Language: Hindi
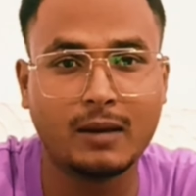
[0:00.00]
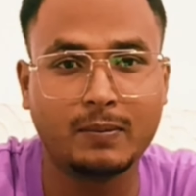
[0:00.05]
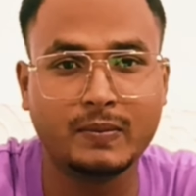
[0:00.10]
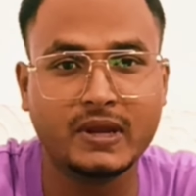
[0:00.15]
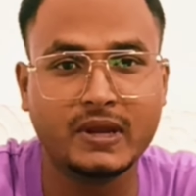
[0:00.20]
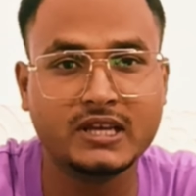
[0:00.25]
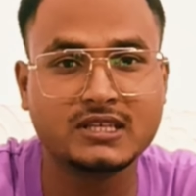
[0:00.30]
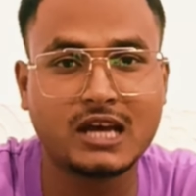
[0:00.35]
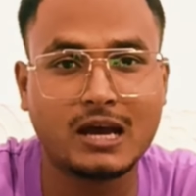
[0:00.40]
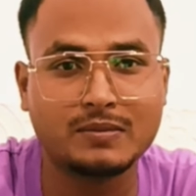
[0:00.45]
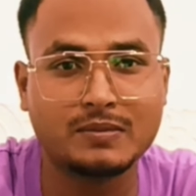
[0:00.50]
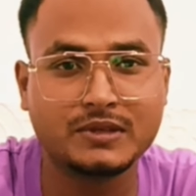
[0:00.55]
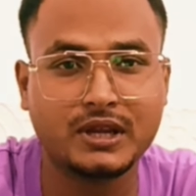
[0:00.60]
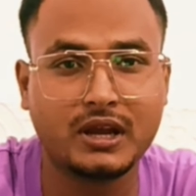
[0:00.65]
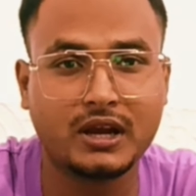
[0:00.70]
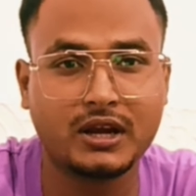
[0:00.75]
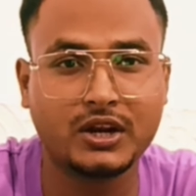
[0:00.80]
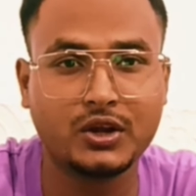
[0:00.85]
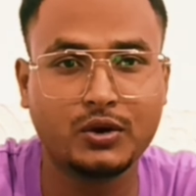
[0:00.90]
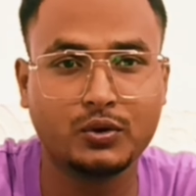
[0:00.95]
अपने हिसाब से
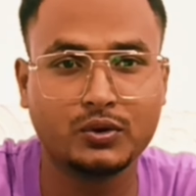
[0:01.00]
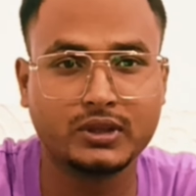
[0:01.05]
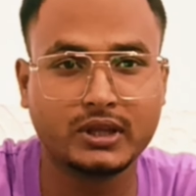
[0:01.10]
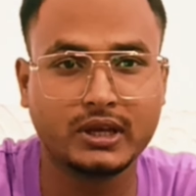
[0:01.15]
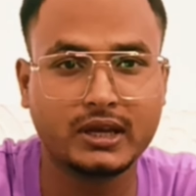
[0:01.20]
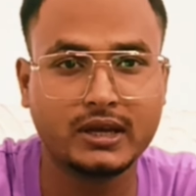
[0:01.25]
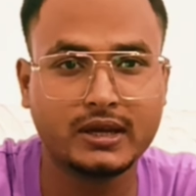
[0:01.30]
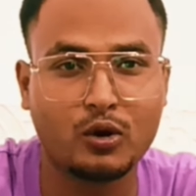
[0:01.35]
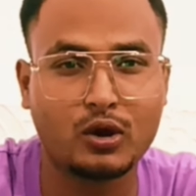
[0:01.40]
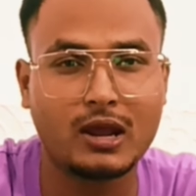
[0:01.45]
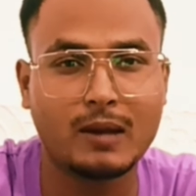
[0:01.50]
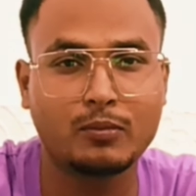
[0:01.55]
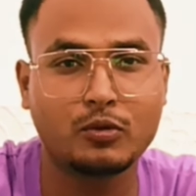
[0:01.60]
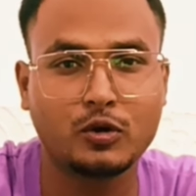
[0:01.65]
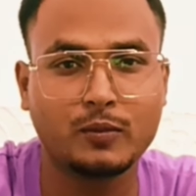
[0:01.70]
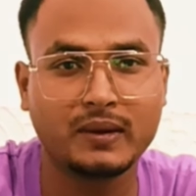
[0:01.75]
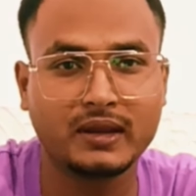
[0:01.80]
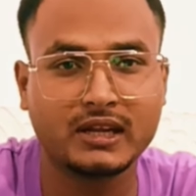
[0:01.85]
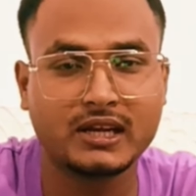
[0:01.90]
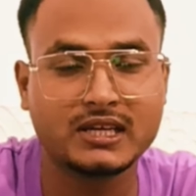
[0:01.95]
रखने होते हैं और
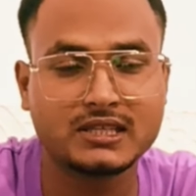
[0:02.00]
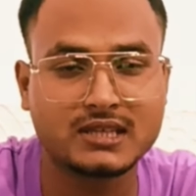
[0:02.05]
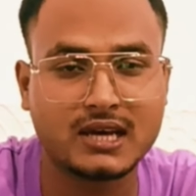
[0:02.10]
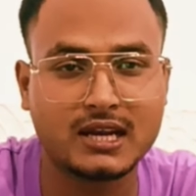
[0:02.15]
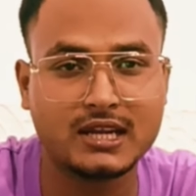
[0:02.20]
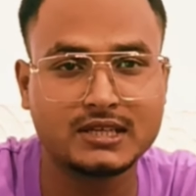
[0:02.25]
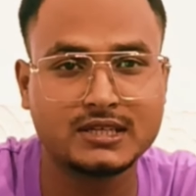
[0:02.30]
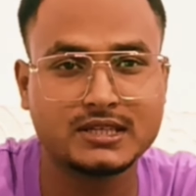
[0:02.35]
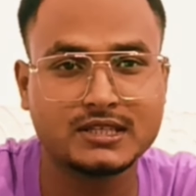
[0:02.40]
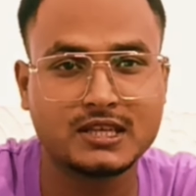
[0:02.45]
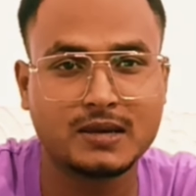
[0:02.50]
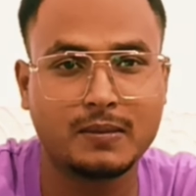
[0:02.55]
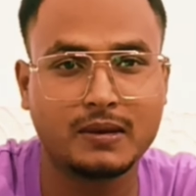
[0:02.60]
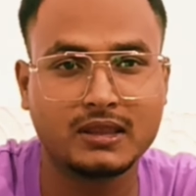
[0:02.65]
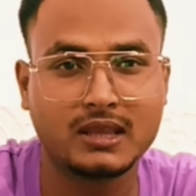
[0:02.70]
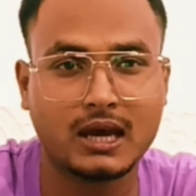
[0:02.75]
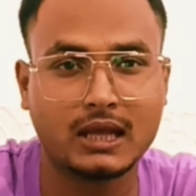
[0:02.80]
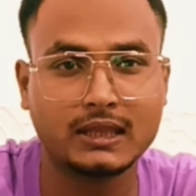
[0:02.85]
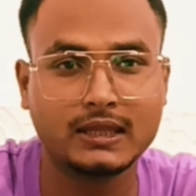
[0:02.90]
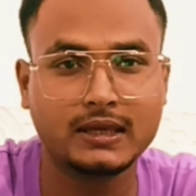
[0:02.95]
आपको मैंने ये सारी चीज़ें
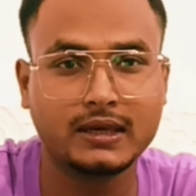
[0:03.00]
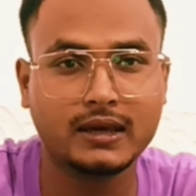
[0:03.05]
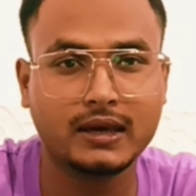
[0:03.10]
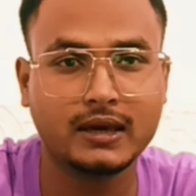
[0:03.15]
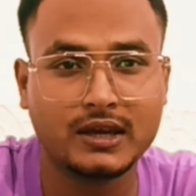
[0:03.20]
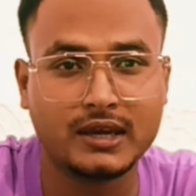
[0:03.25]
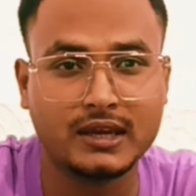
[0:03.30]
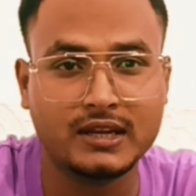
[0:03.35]
बता दी हैं